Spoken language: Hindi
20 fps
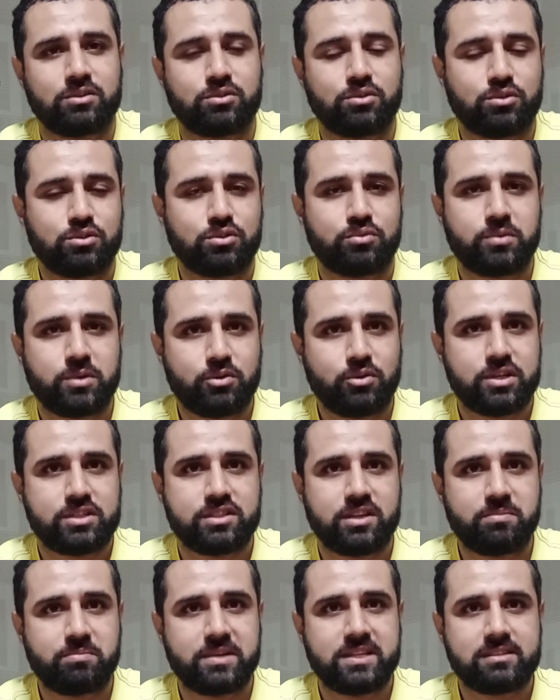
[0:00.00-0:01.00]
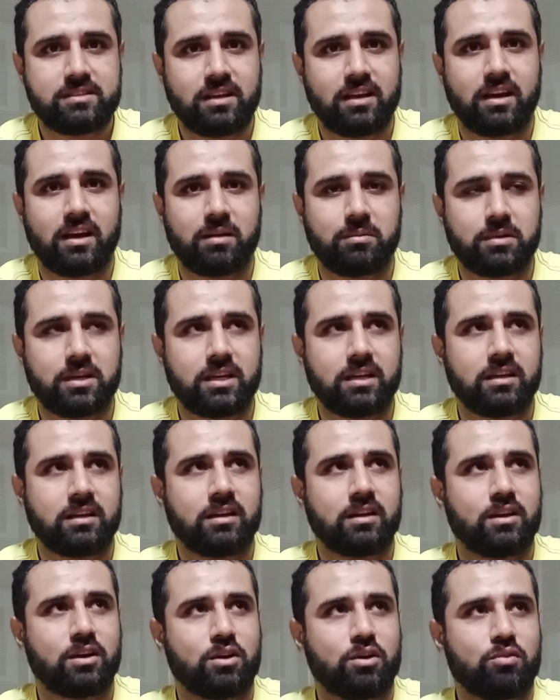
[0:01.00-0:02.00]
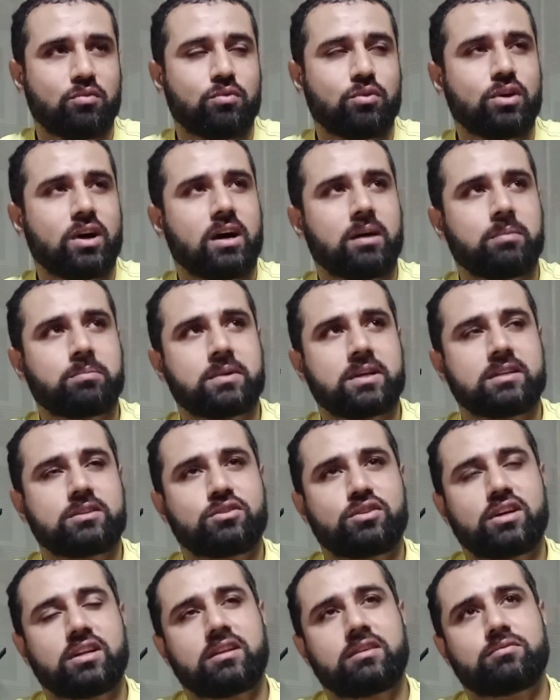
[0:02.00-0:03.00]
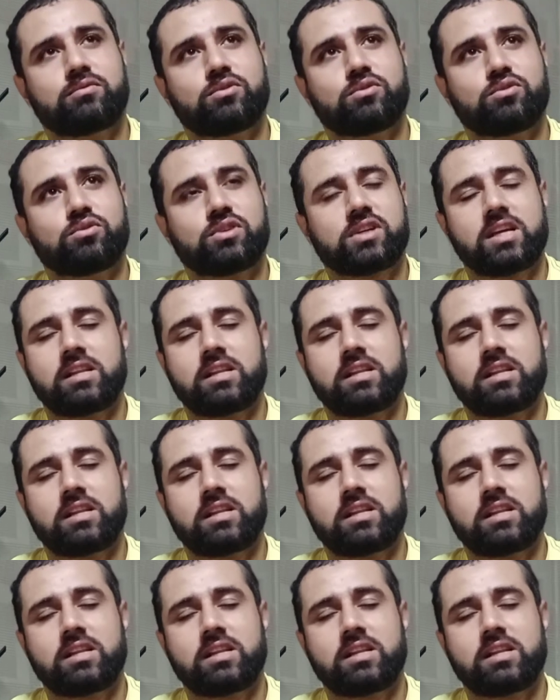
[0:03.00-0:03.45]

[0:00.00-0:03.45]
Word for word: जो जो भी क्वेश्चन मिस है आपके वो आपके जो है ना वो